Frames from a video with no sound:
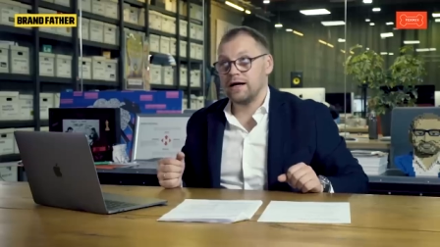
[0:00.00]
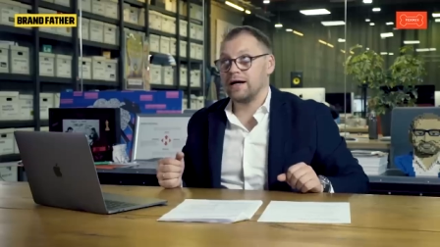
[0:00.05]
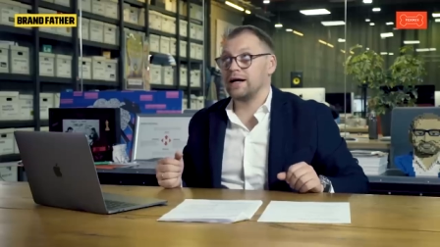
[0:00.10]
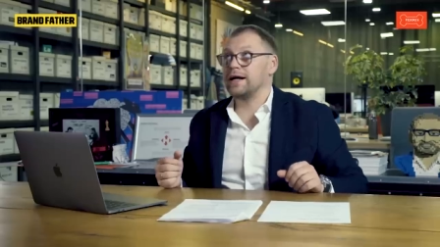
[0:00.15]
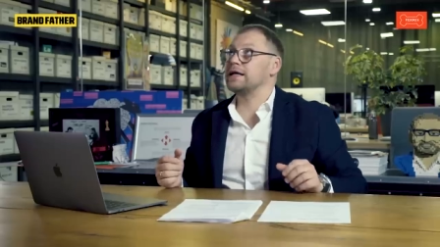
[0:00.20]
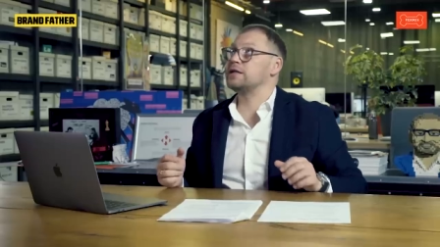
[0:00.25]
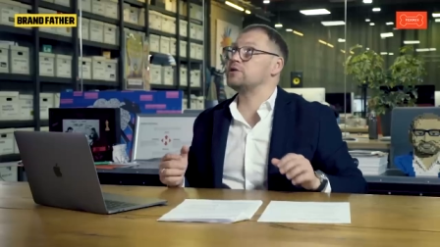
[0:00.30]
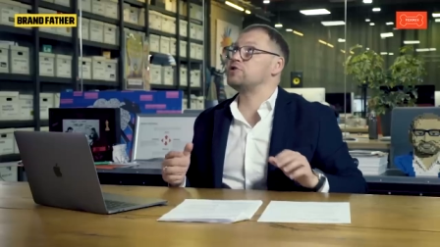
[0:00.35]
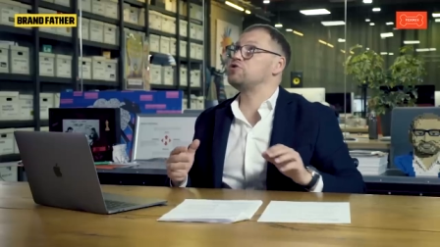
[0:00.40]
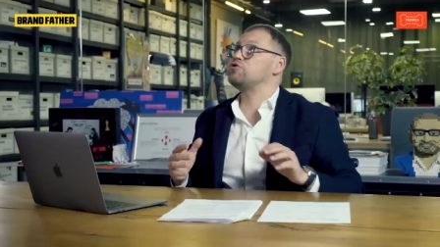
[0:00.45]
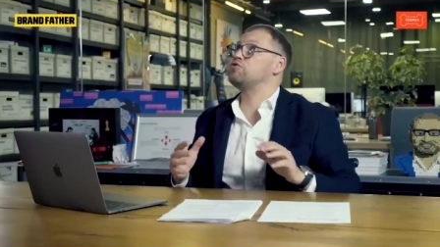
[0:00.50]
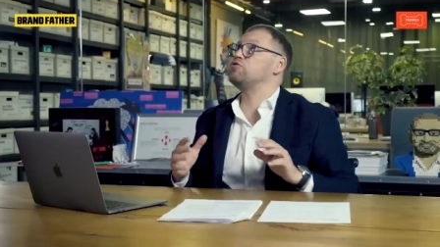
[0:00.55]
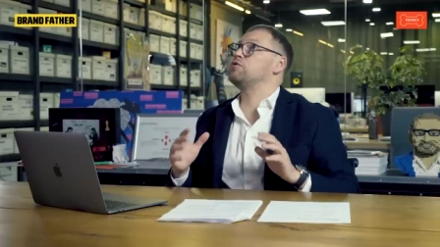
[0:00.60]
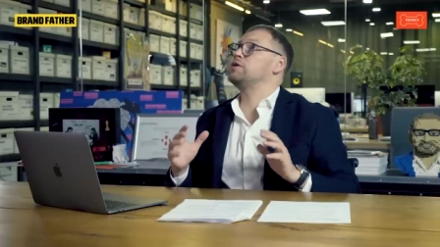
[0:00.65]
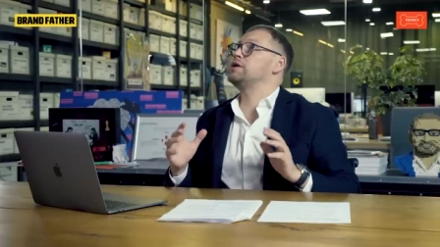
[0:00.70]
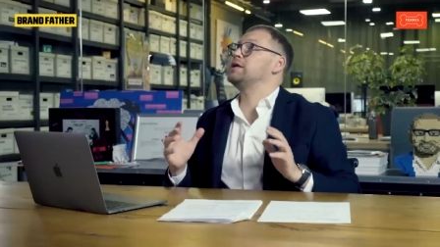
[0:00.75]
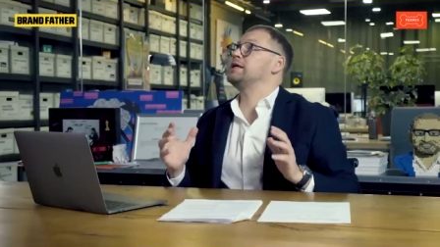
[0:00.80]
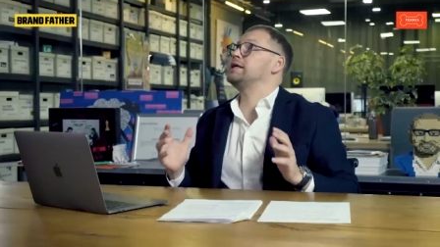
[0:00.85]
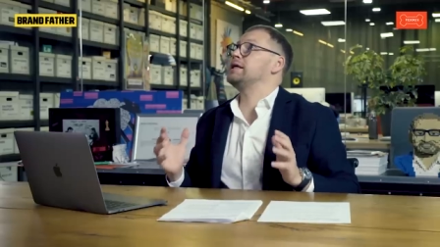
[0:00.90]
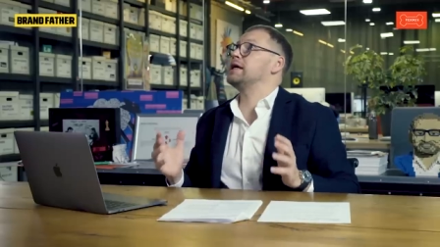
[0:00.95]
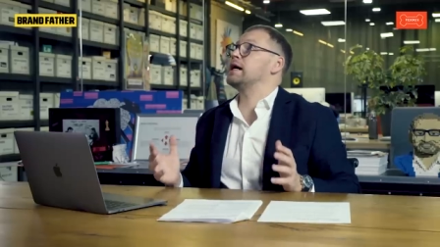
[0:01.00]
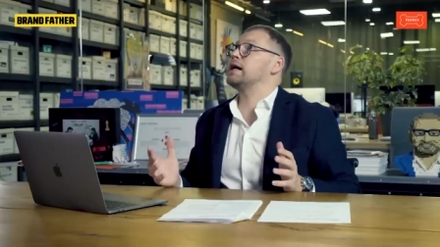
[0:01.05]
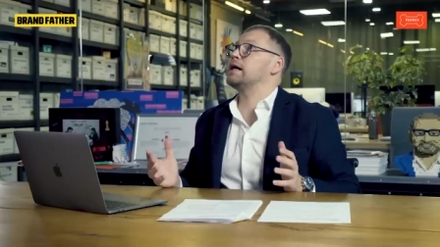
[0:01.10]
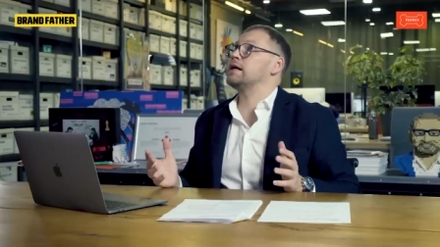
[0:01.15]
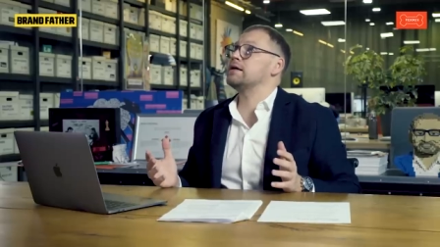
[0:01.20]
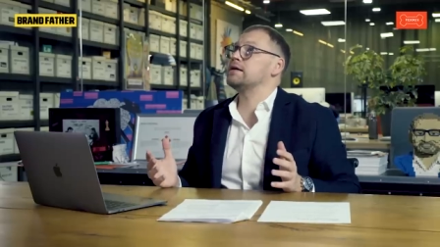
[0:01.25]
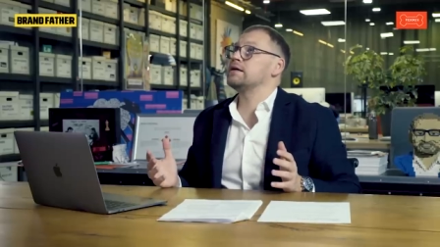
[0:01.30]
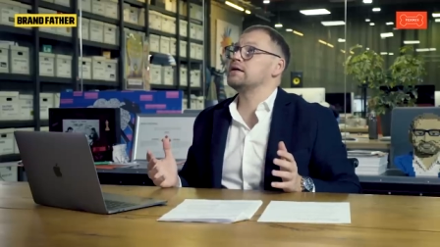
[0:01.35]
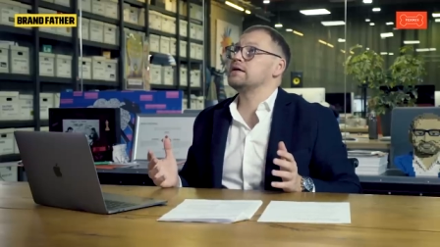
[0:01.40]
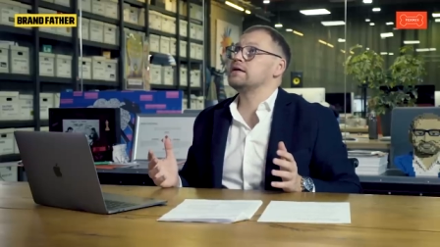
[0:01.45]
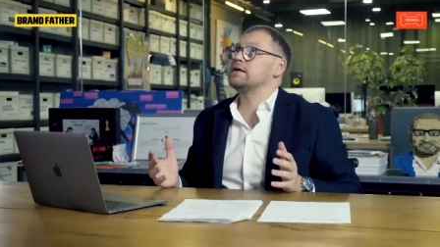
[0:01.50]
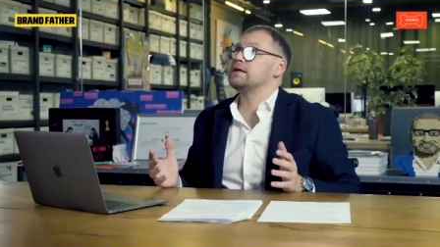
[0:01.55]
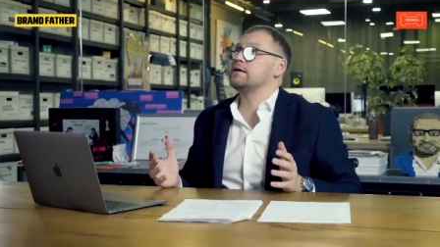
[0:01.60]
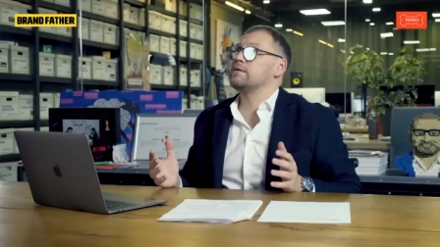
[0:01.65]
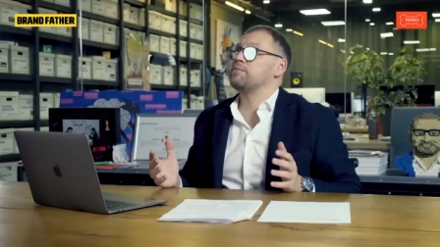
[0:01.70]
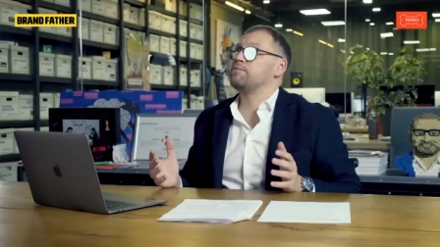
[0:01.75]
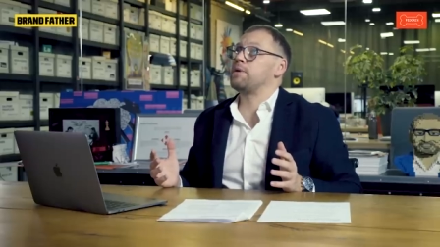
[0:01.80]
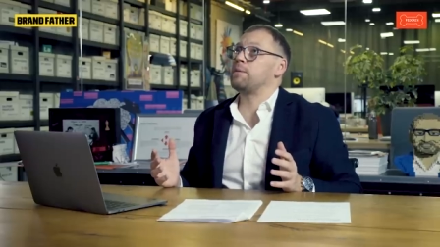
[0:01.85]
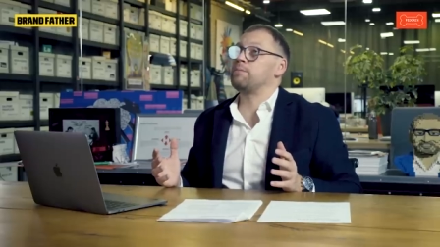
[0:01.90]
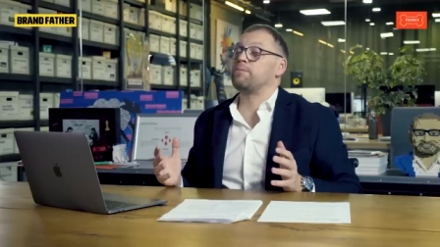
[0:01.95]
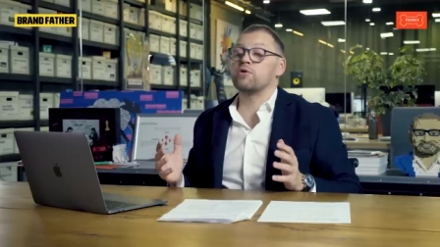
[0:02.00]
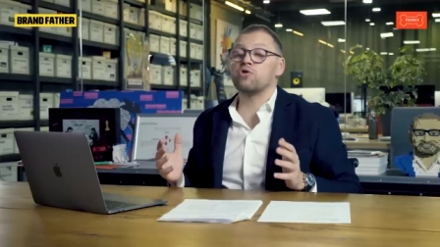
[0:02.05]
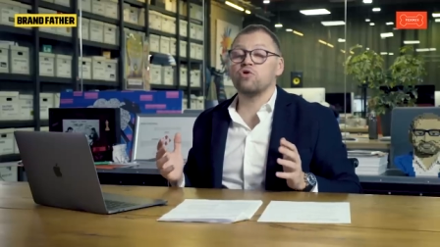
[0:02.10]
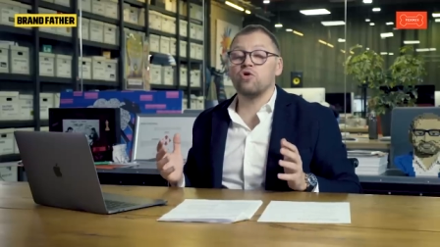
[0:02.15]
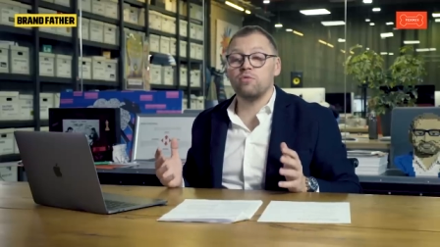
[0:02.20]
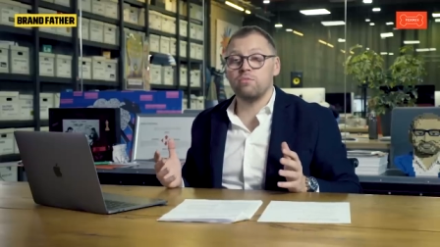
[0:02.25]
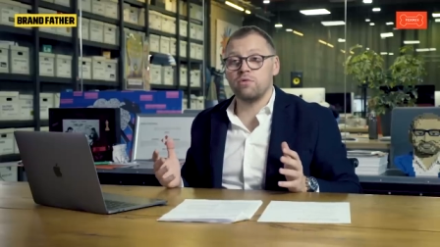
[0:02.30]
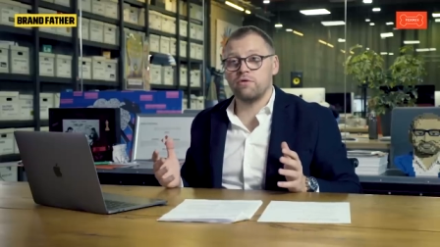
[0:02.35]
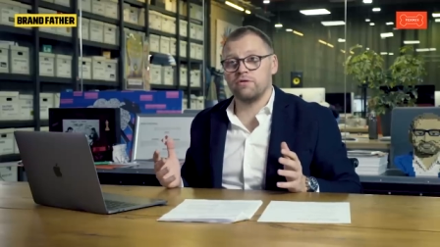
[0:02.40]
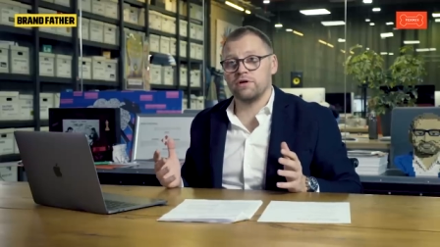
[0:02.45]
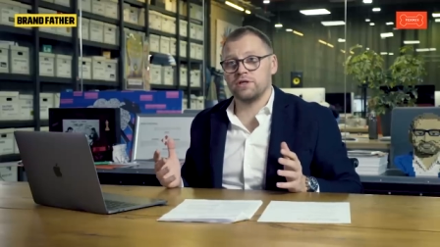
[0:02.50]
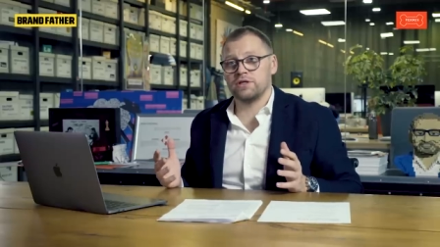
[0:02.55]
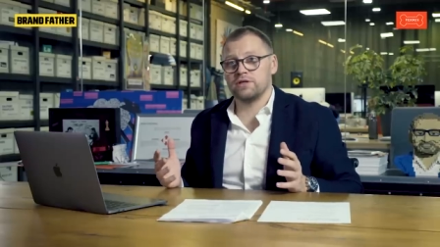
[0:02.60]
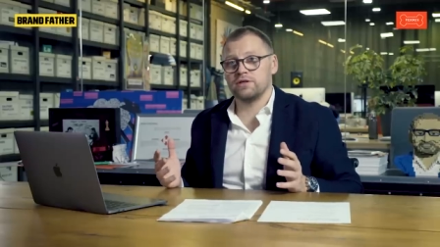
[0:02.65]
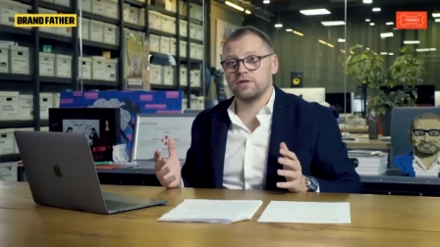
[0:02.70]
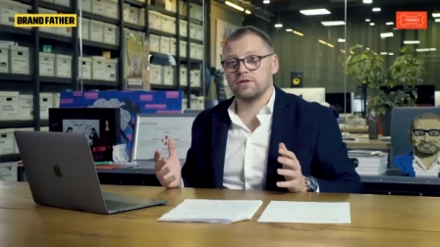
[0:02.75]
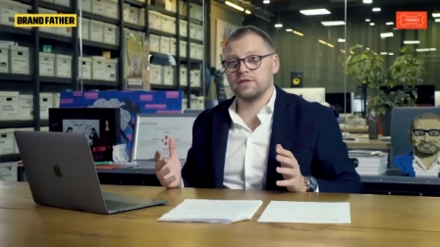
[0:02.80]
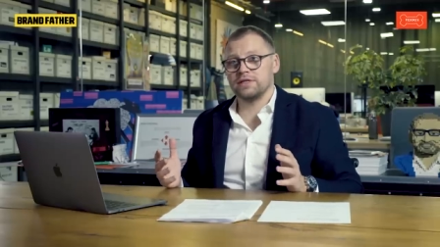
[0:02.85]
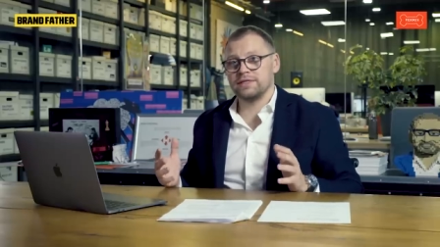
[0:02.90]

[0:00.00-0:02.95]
Хочу ли я попробовать